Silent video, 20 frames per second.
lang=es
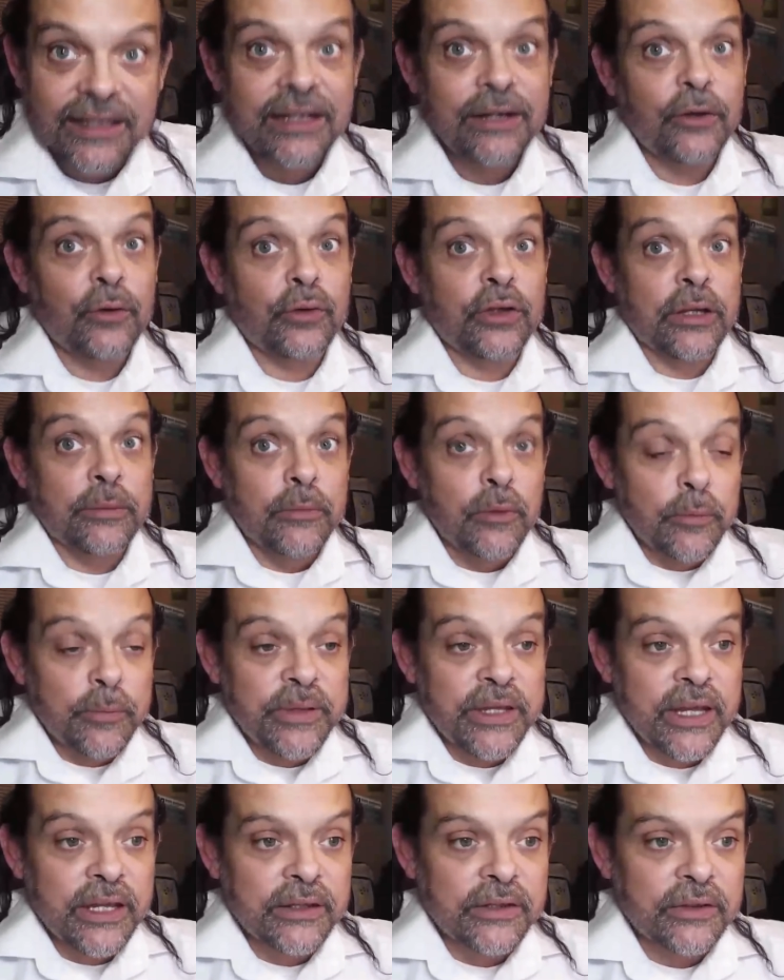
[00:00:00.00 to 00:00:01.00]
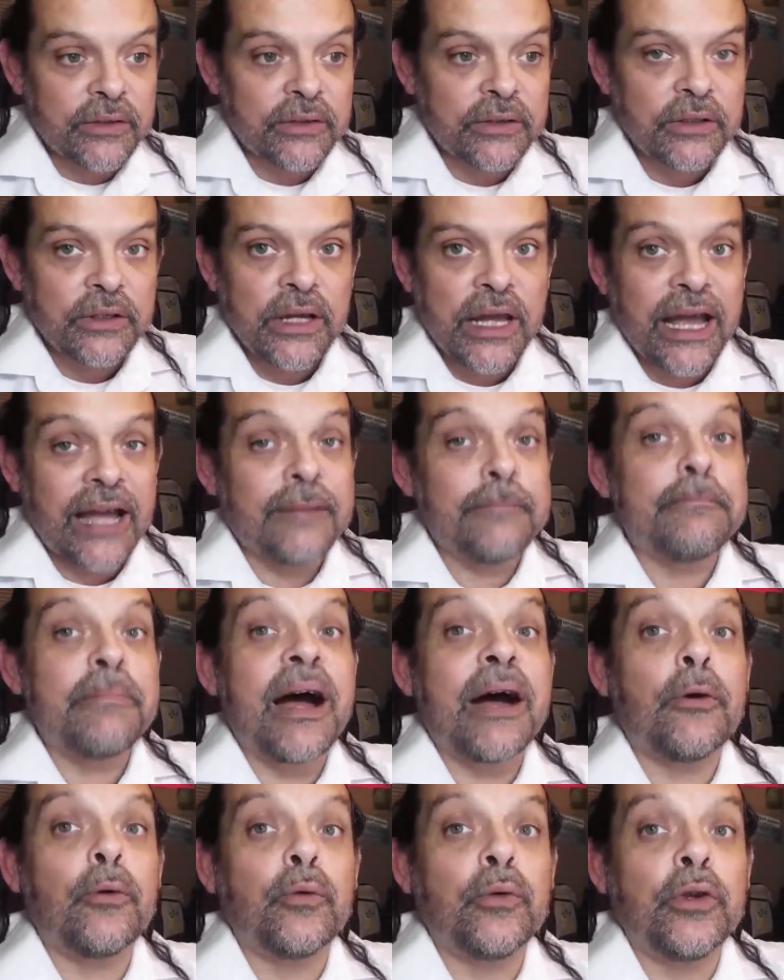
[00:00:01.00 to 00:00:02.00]
Lo estamos viendo. Hay
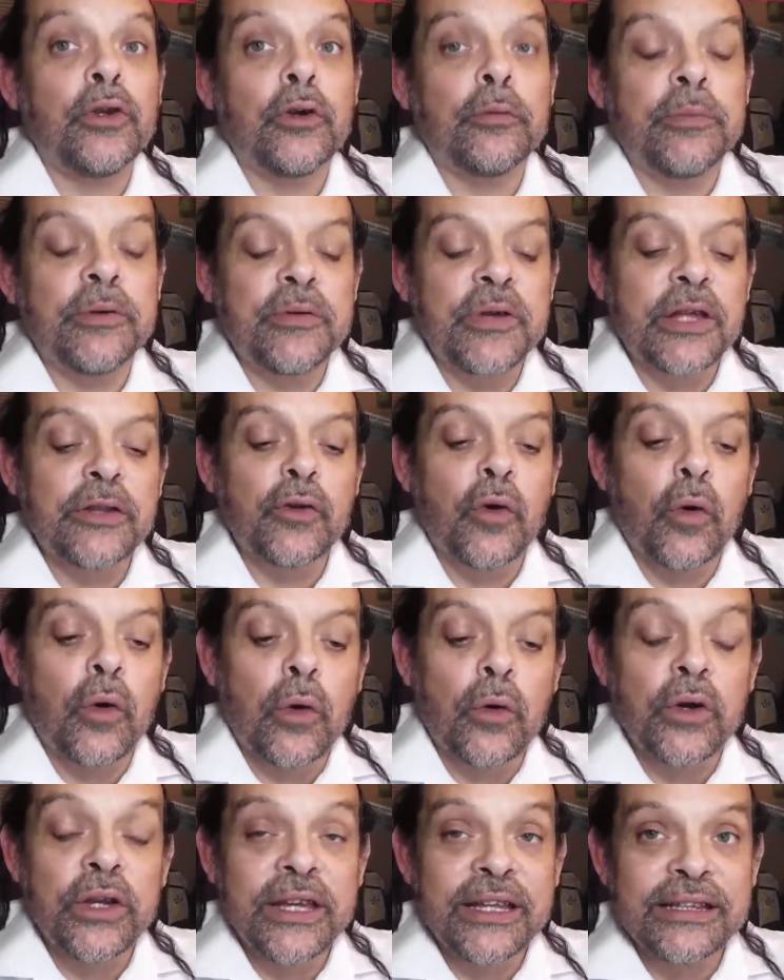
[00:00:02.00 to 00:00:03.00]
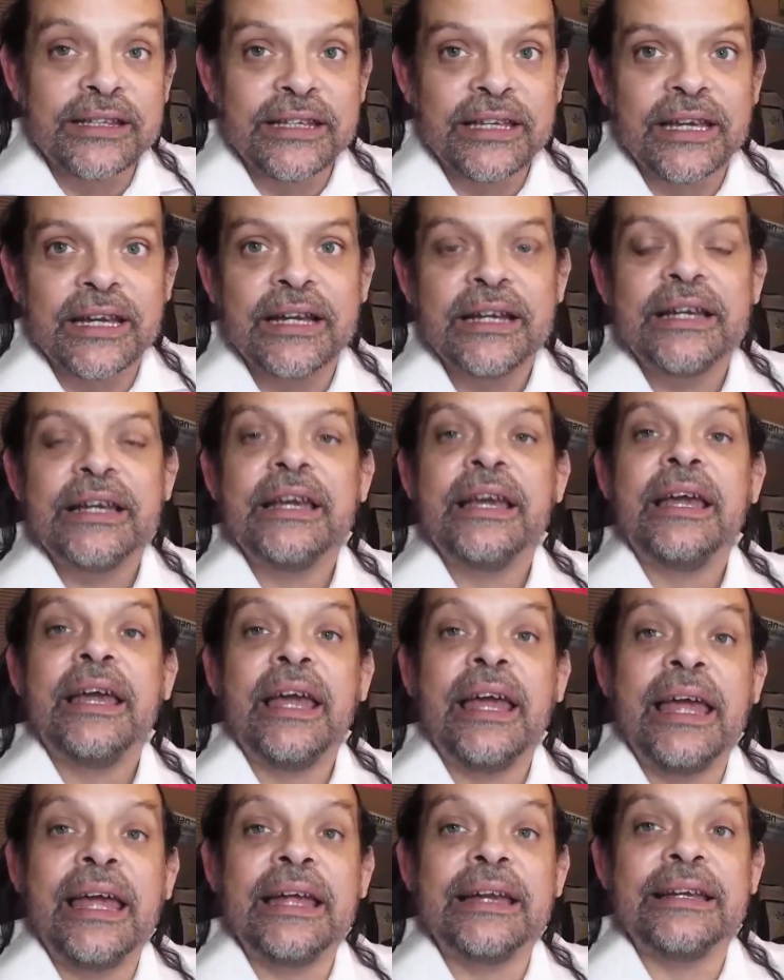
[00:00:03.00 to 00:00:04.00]
más judíos viviendo hoy en día
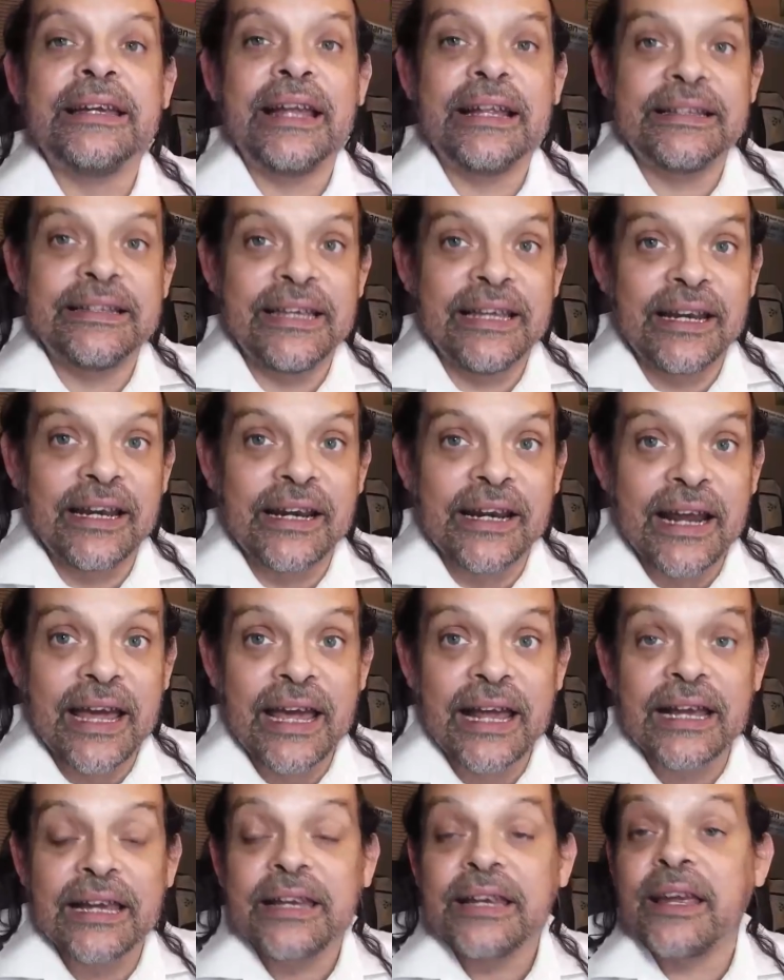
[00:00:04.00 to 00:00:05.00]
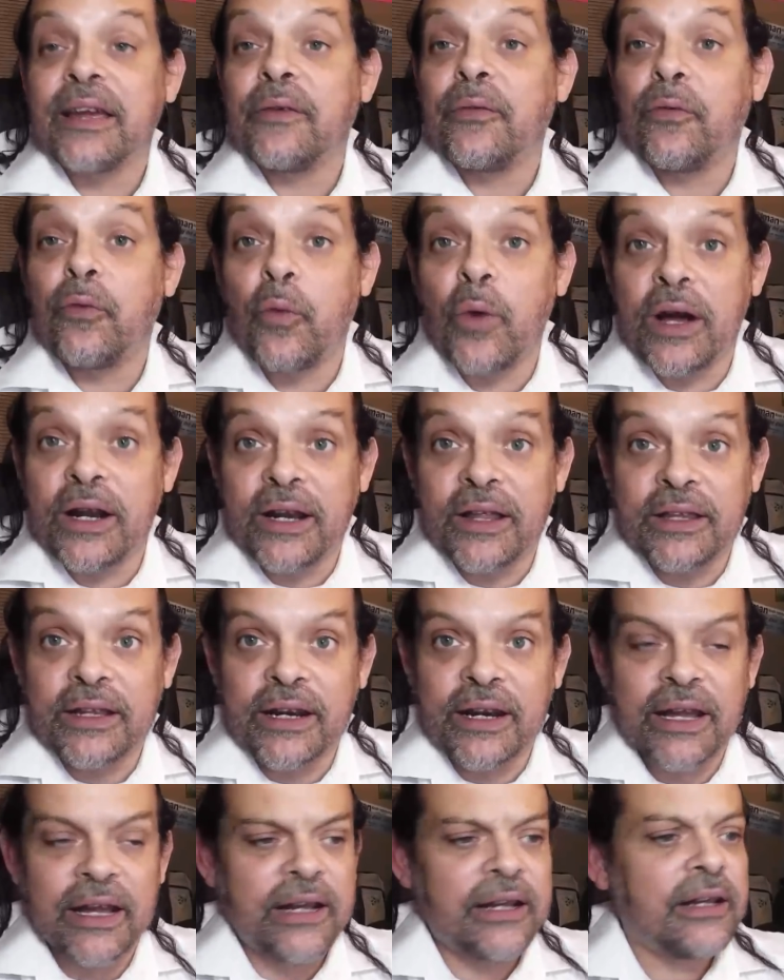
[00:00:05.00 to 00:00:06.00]
en la tierra de Israel que fuera de
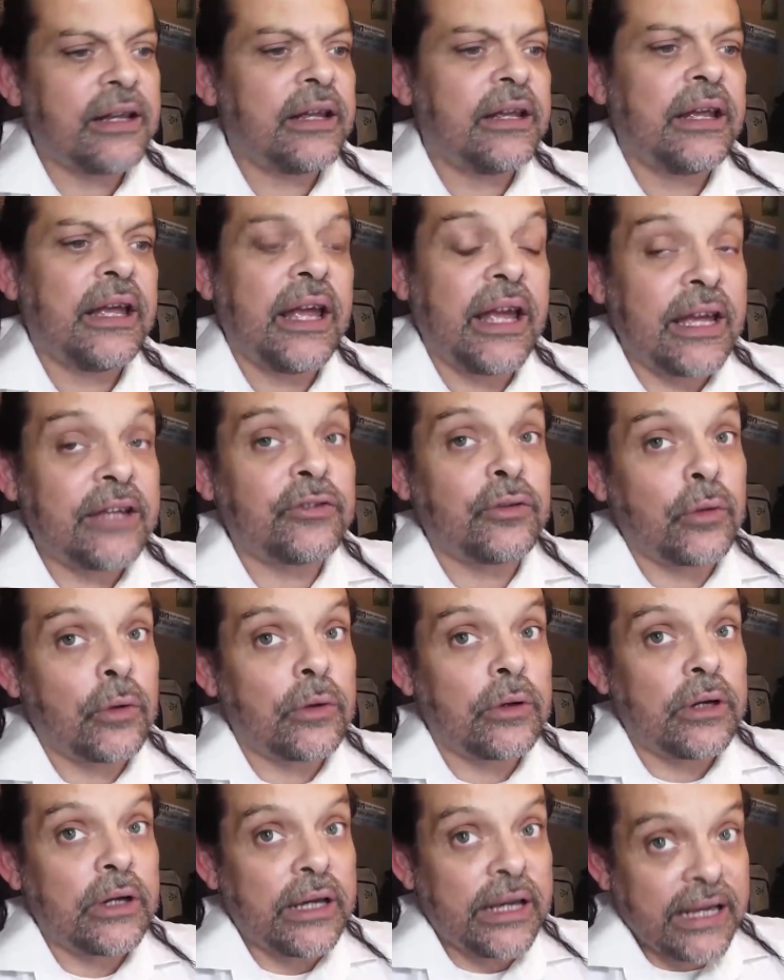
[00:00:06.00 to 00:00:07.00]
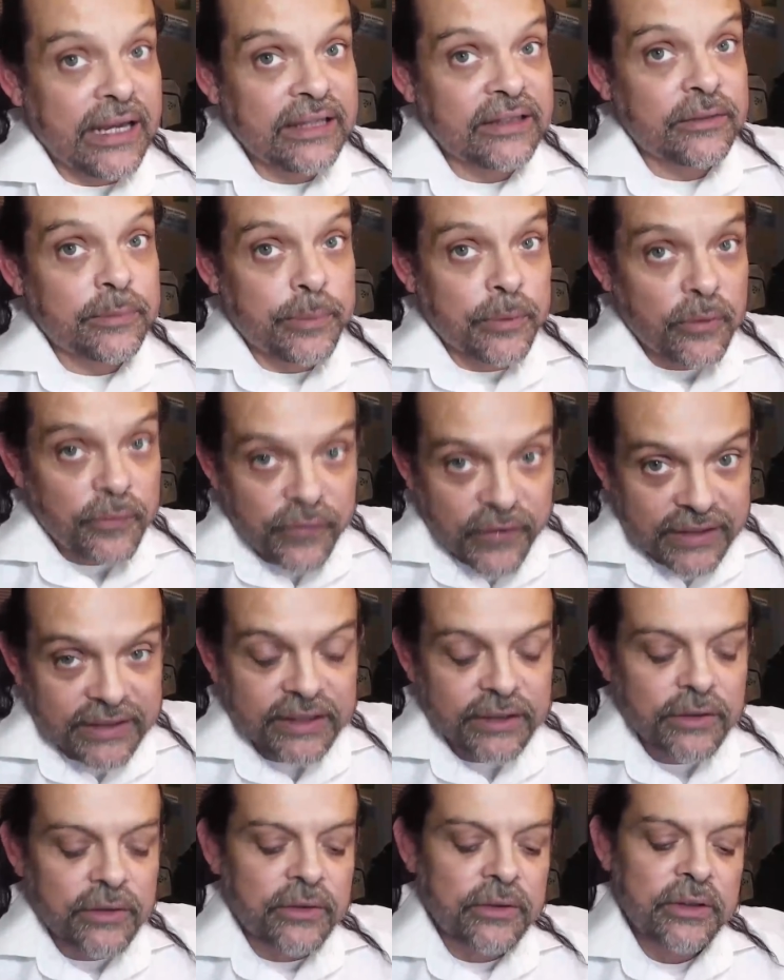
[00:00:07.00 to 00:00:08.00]
Israel. Eso es
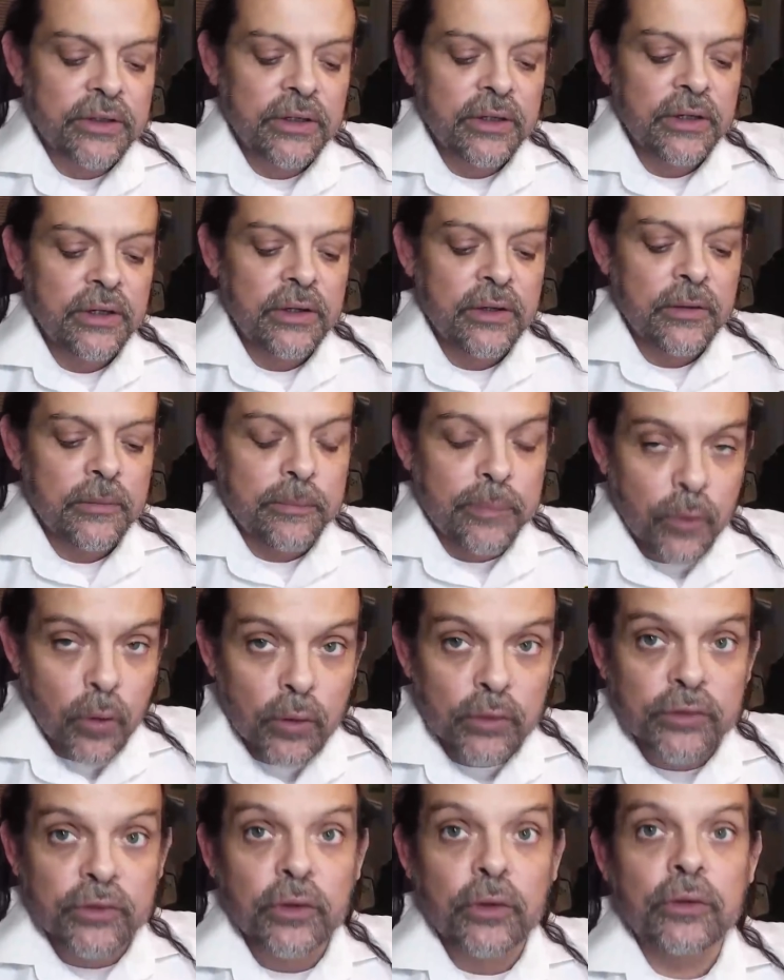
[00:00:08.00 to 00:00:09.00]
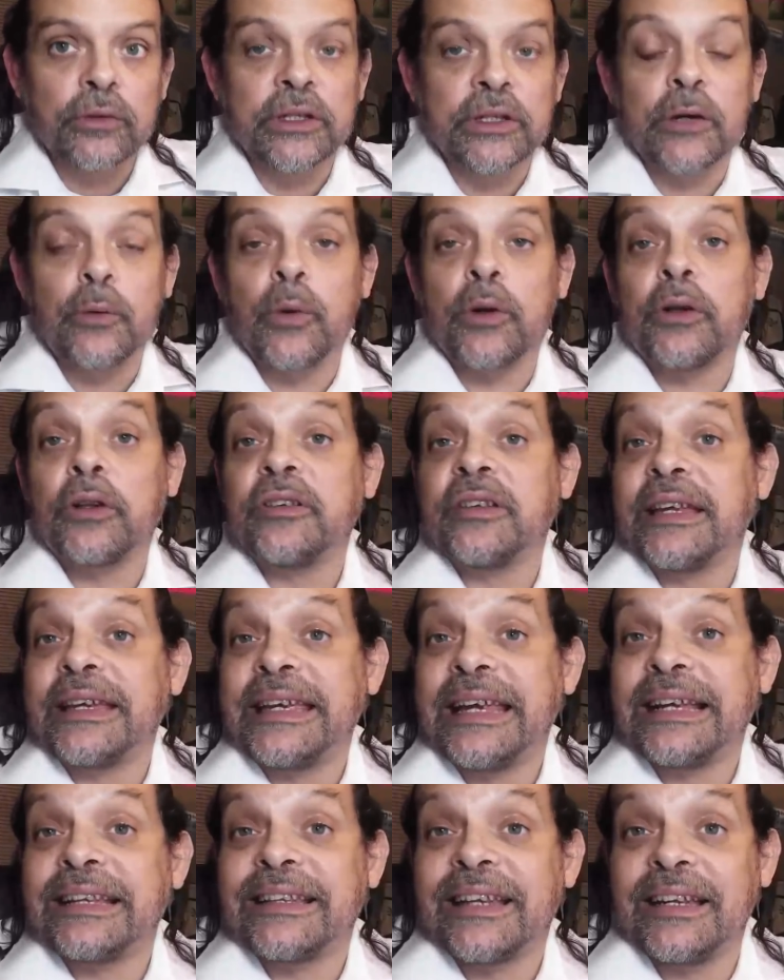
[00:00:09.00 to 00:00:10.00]
profético. Pronto, de acuerdo a
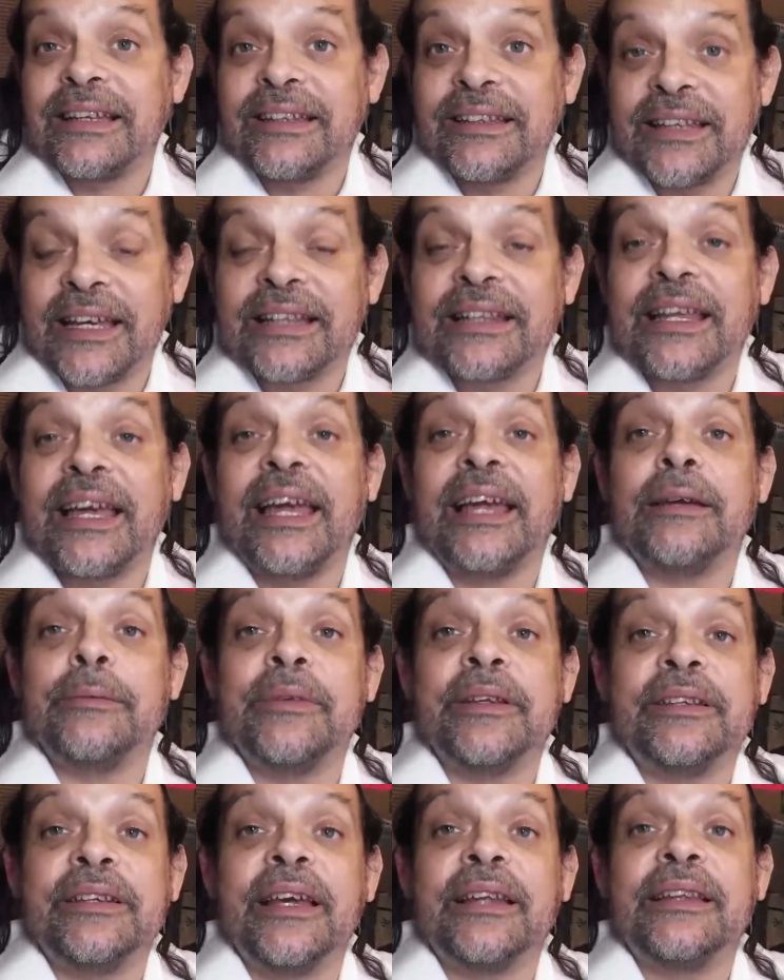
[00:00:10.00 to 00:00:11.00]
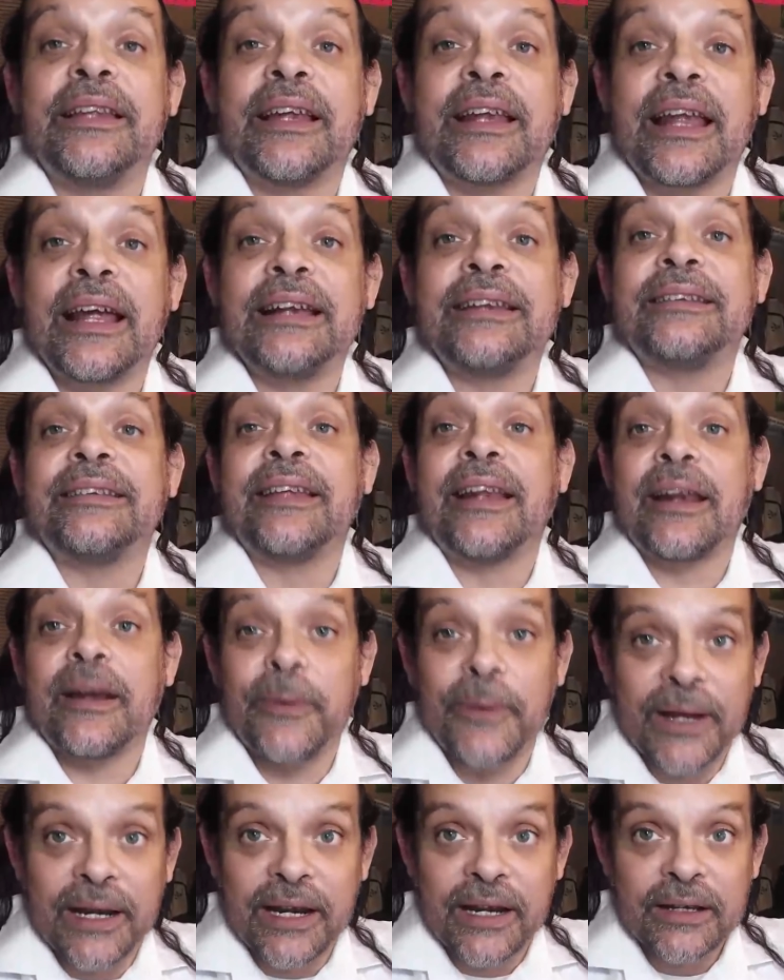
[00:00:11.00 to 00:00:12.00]
Ezequiel 37, el Mesías de Israel se
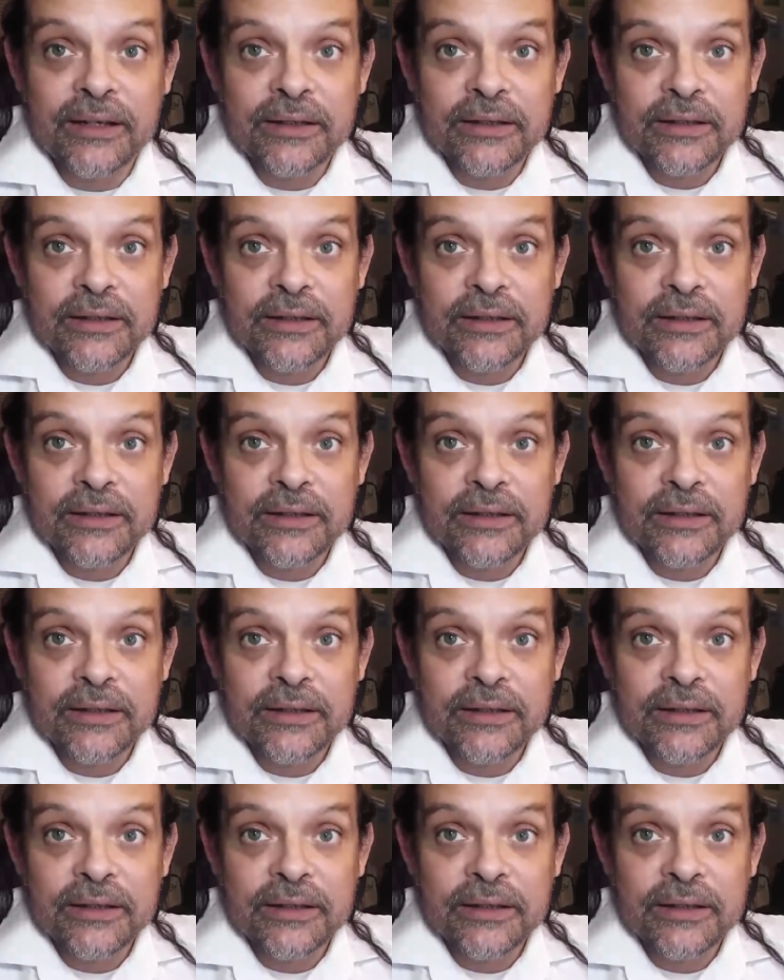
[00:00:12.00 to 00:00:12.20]
revela.